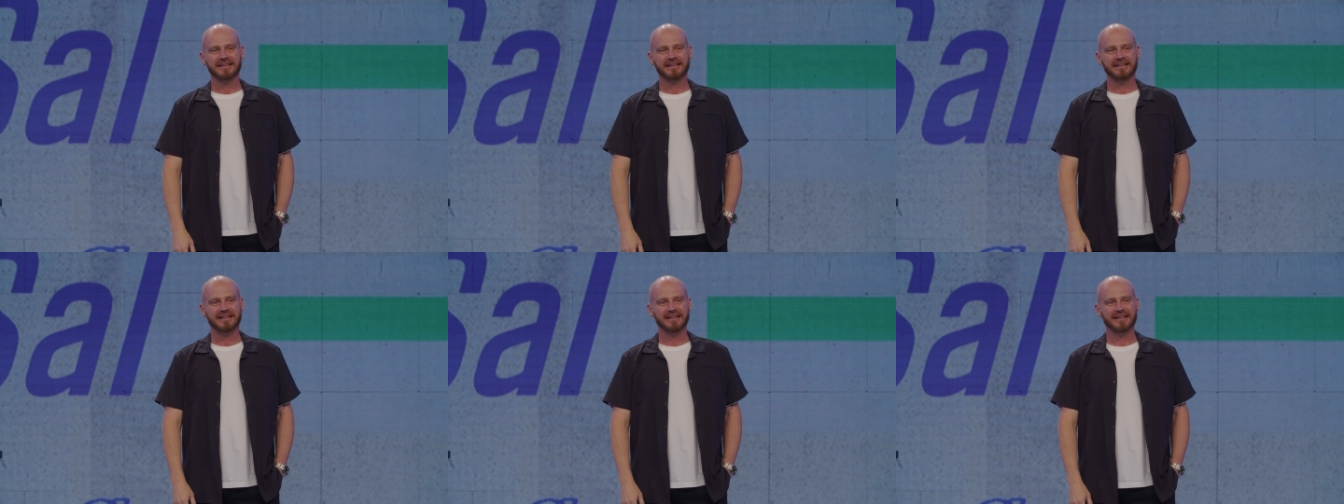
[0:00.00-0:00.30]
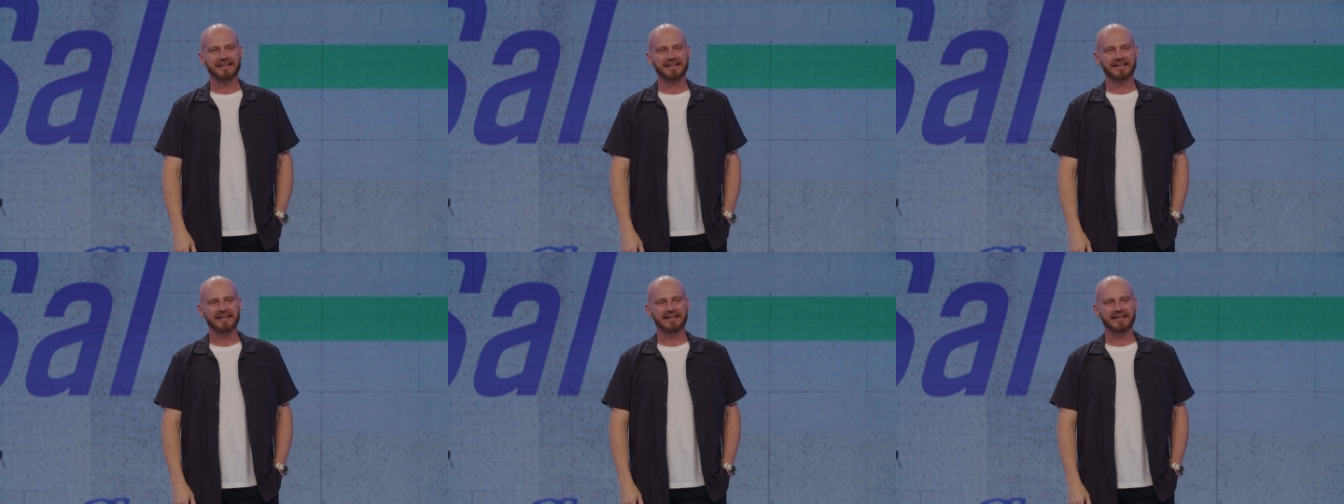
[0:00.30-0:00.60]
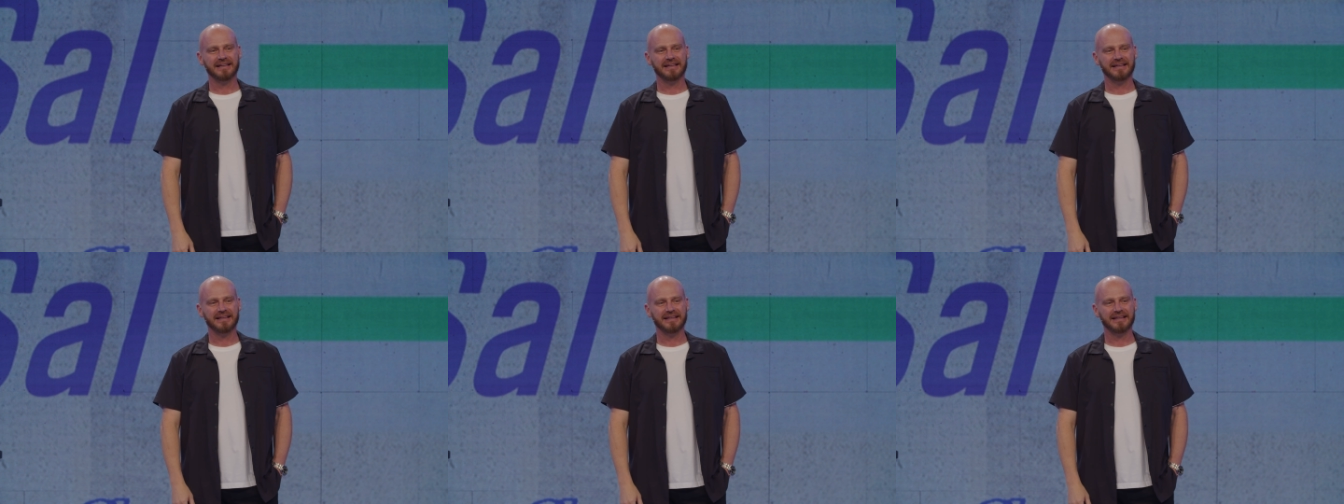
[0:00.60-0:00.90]

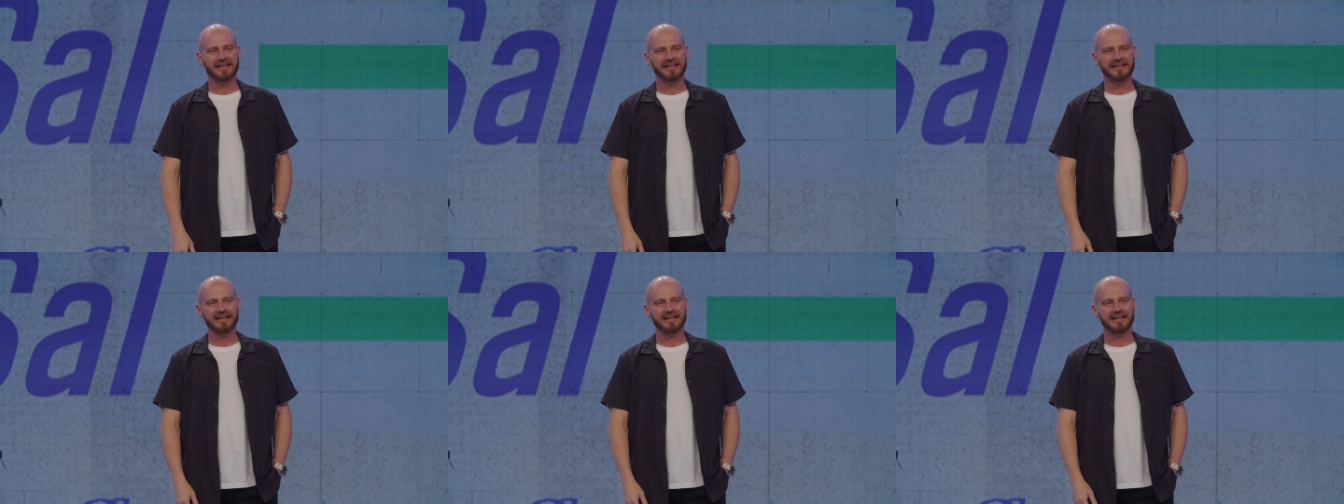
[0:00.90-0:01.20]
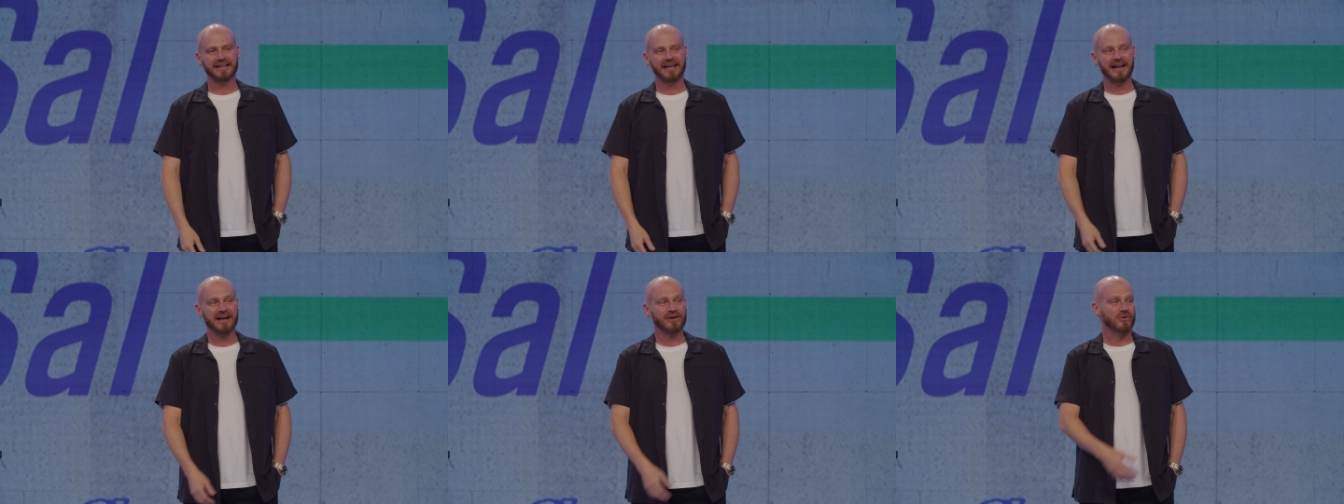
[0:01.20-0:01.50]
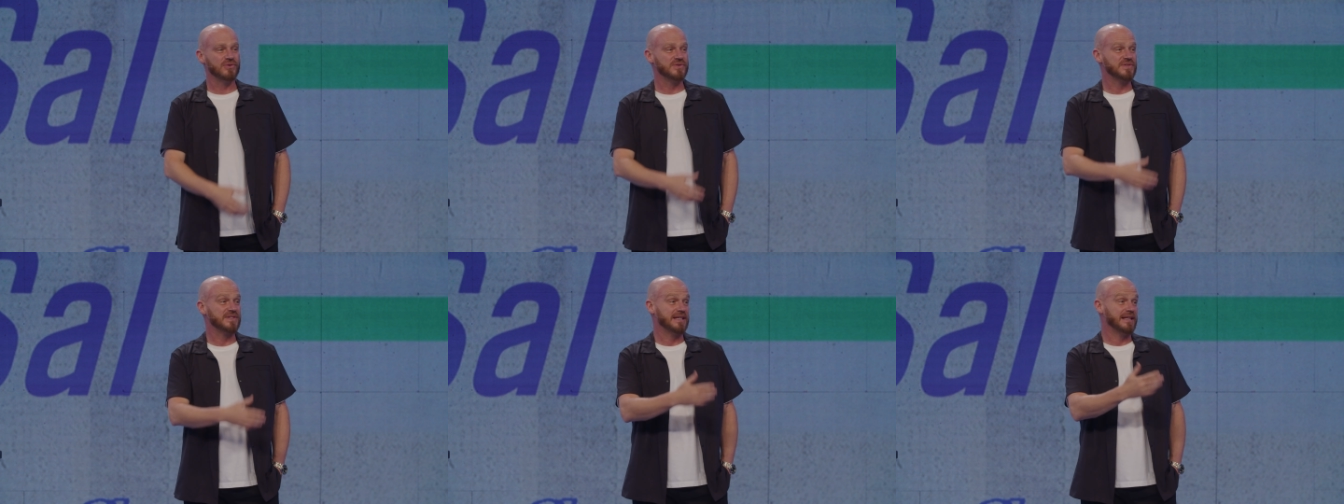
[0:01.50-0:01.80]
eh, era
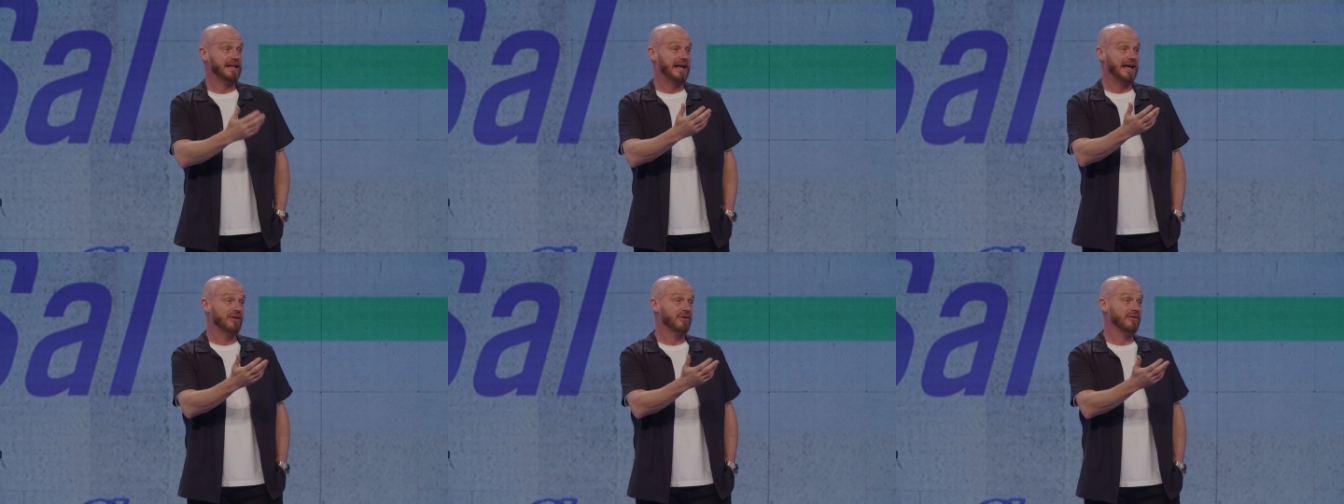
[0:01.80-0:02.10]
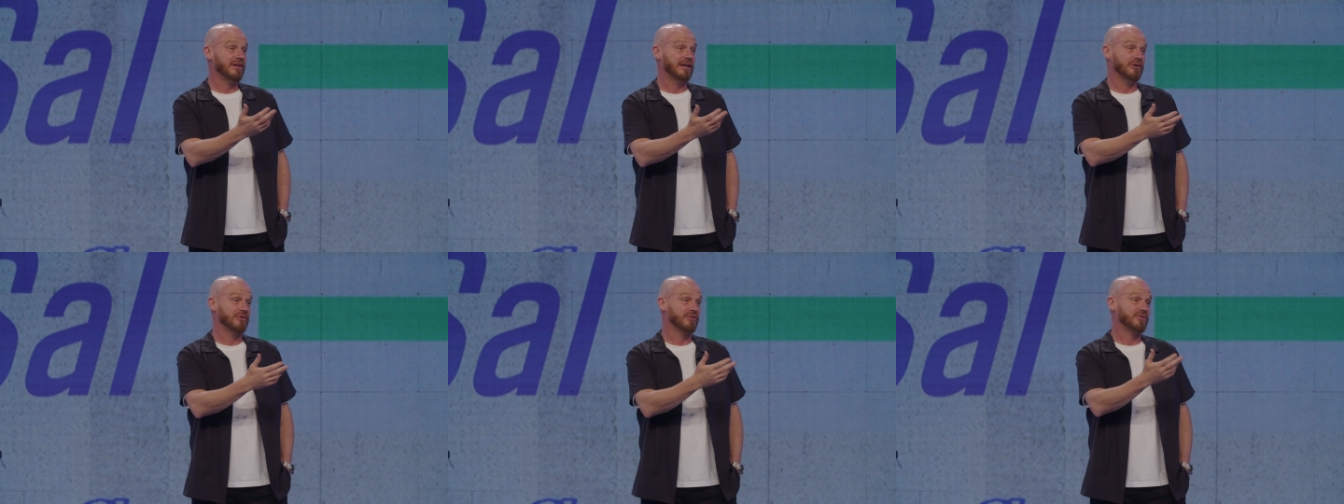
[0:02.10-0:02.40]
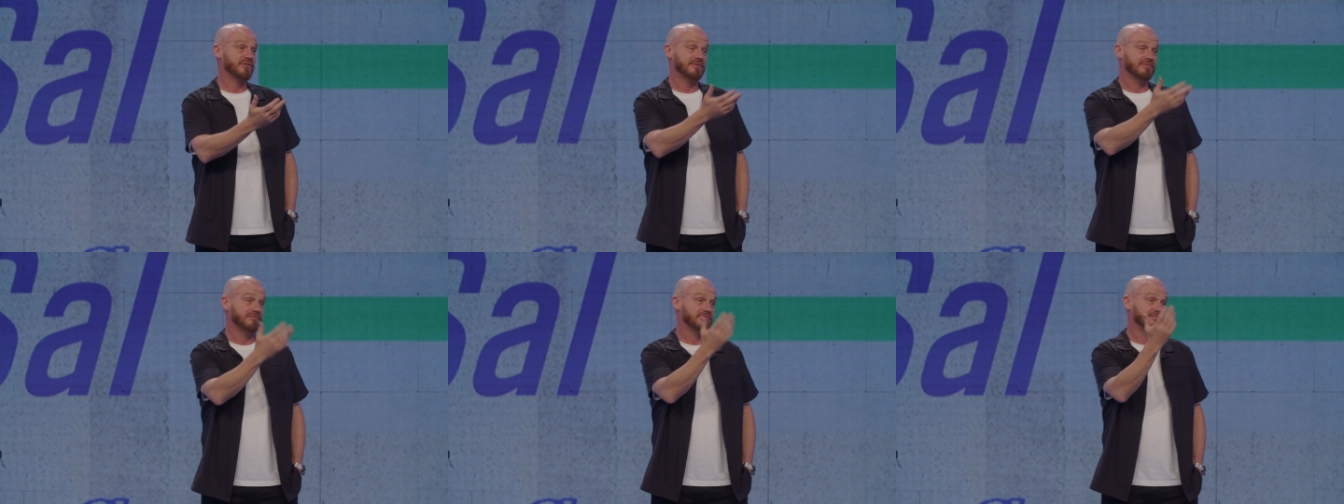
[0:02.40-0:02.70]
considerado de los,